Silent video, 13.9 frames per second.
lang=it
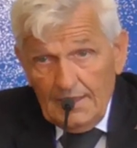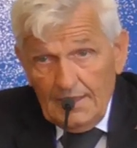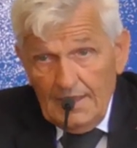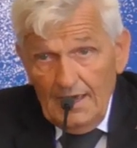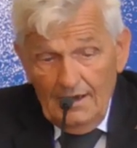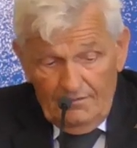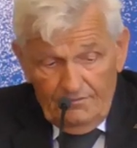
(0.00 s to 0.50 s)

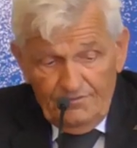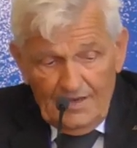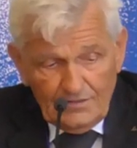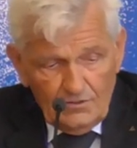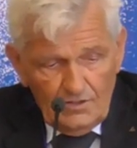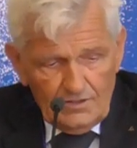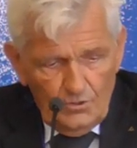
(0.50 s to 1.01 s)
che ha
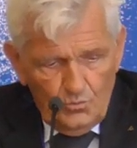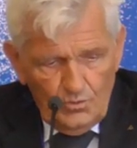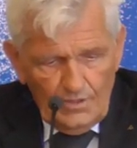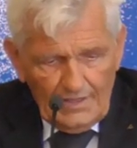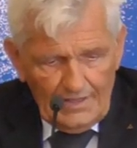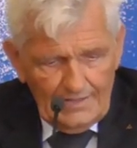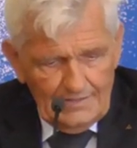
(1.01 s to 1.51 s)
fatto anche lui
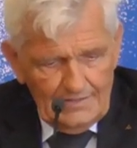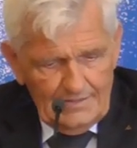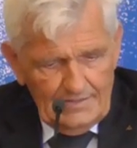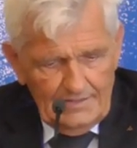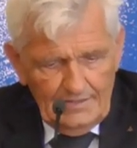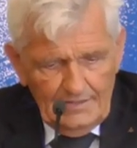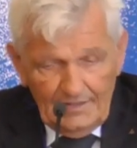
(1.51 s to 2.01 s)

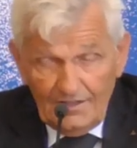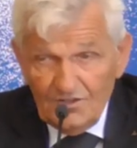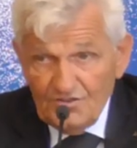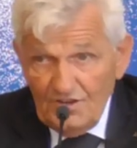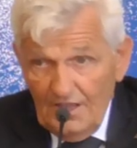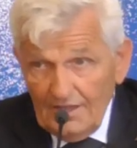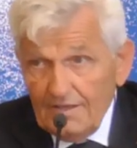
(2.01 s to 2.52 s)
grandi
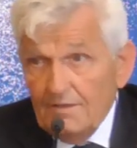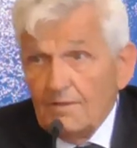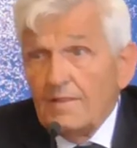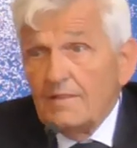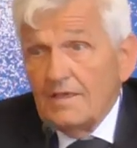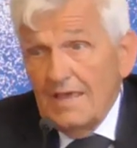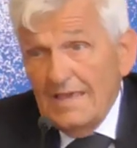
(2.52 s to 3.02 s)

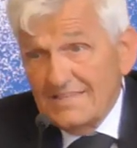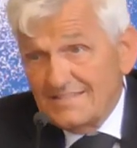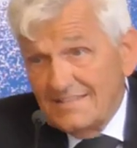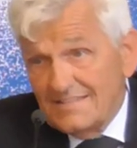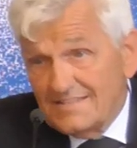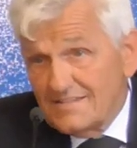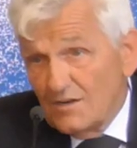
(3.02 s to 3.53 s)
ricerche
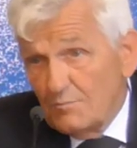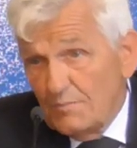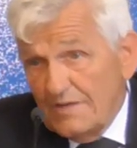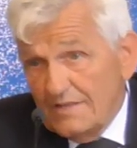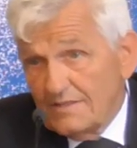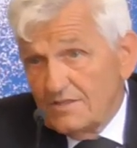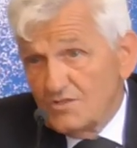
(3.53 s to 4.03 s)

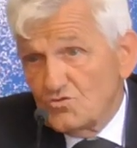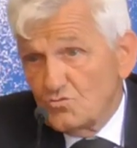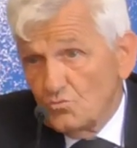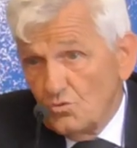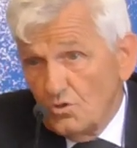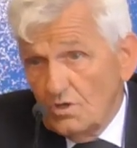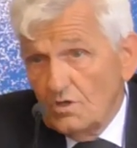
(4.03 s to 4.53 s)
essenzialmente
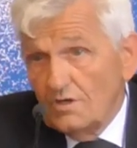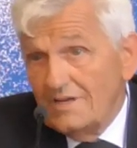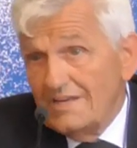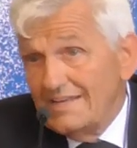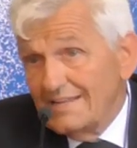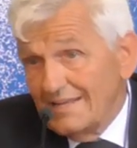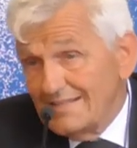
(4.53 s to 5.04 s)

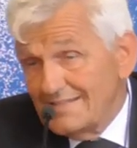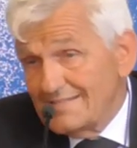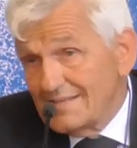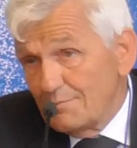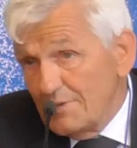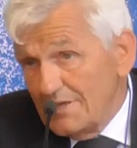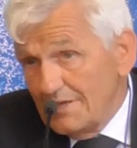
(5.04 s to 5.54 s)

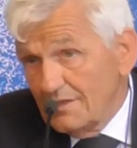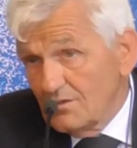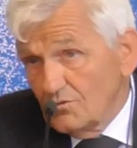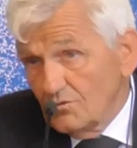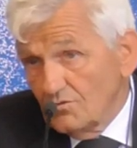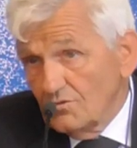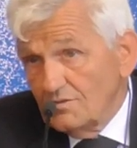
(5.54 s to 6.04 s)

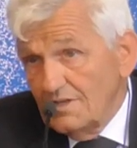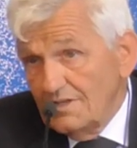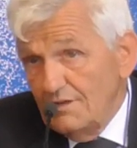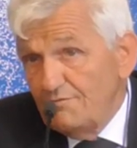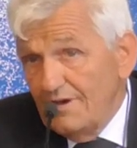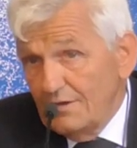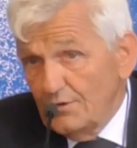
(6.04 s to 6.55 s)
sull'innalzamento del
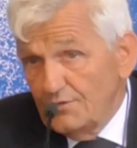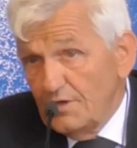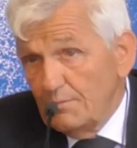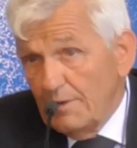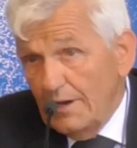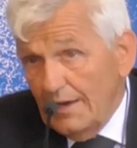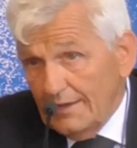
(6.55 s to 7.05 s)
livello del
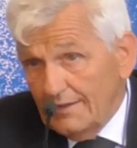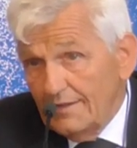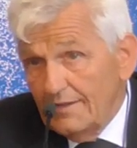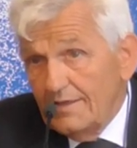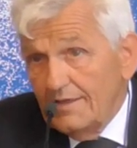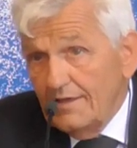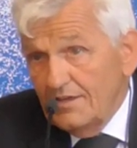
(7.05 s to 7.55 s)
mare
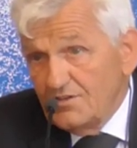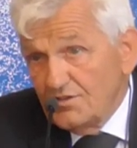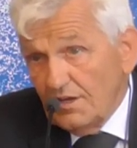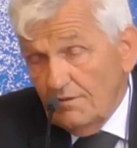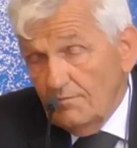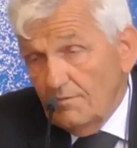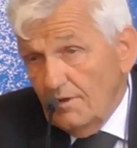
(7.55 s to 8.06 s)
e
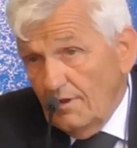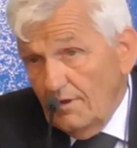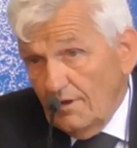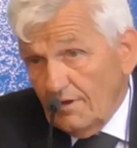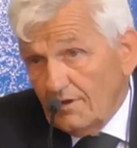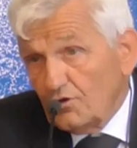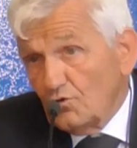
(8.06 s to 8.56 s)
ci
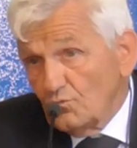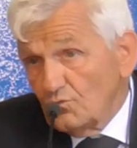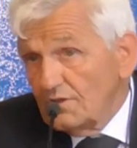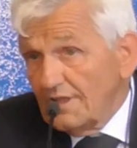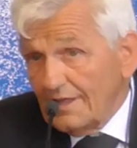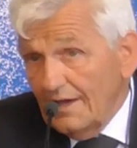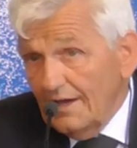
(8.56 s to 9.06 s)
eh,
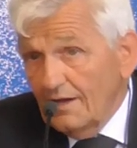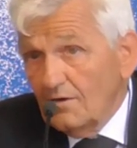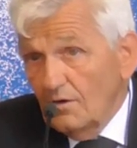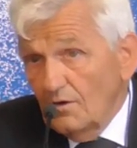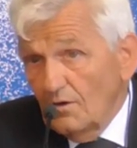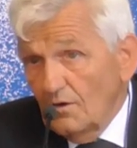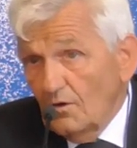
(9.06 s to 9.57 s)
racconterà
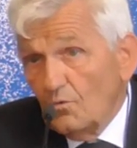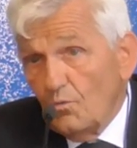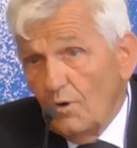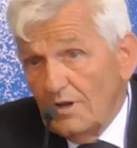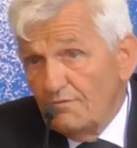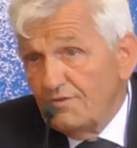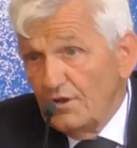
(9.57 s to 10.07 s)
eh,
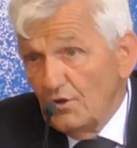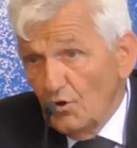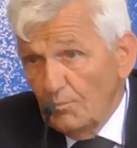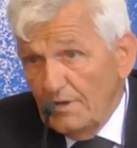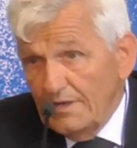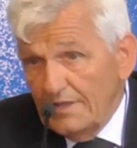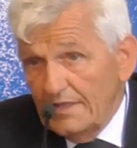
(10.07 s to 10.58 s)
quali
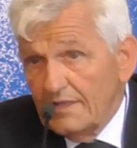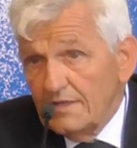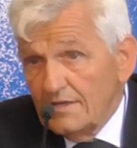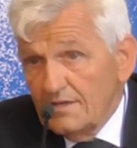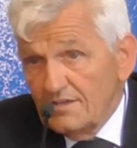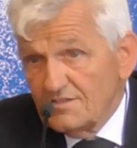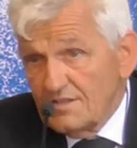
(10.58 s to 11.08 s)
fenomeni
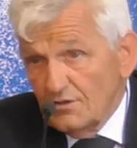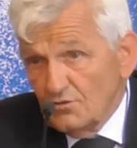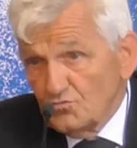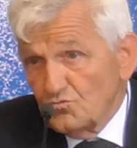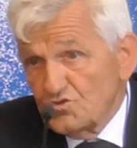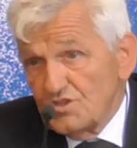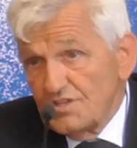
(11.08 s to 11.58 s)
eh, stanno
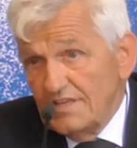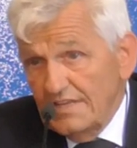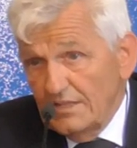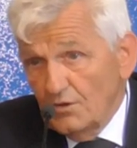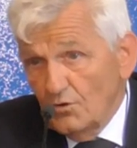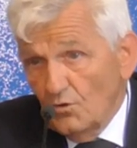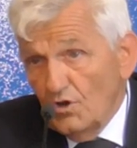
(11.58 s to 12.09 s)

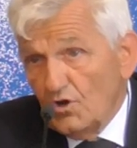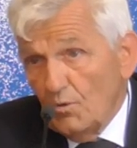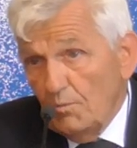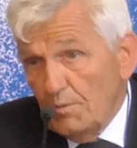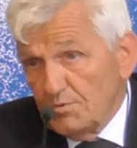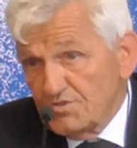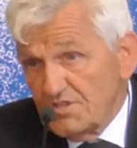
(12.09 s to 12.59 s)
succedendo e
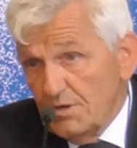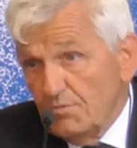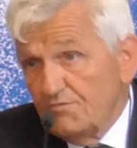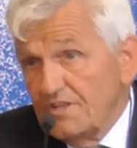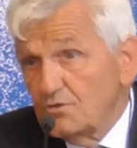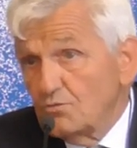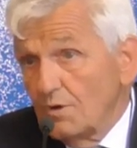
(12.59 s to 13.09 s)
come possiamo
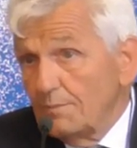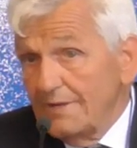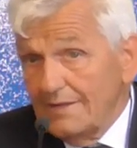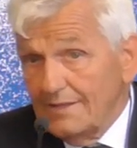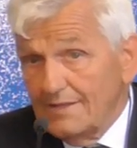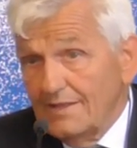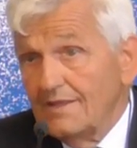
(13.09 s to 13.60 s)

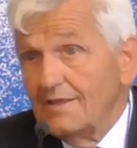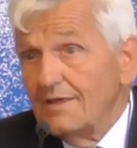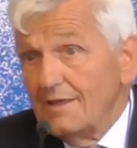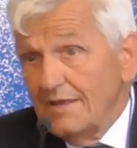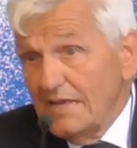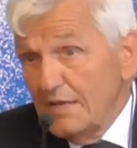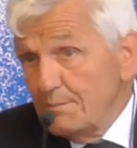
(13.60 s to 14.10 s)
eventualmente
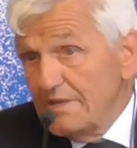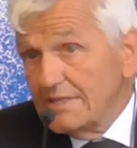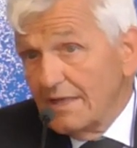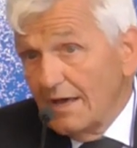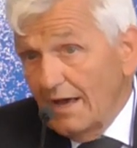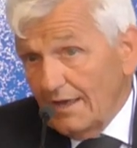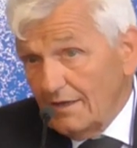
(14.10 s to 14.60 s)

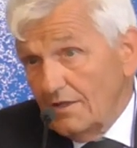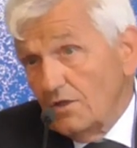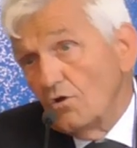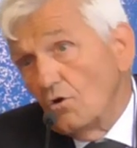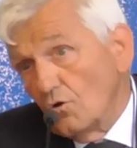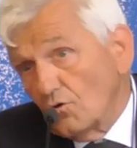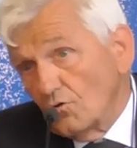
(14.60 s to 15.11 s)
limitarli
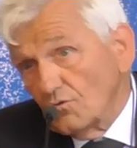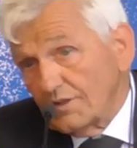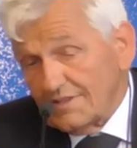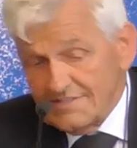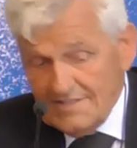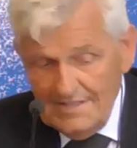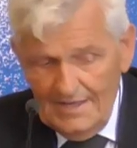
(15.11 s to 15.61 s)
o
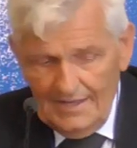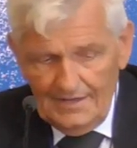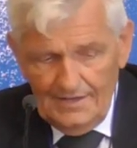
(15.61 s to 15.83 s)
contrastarli.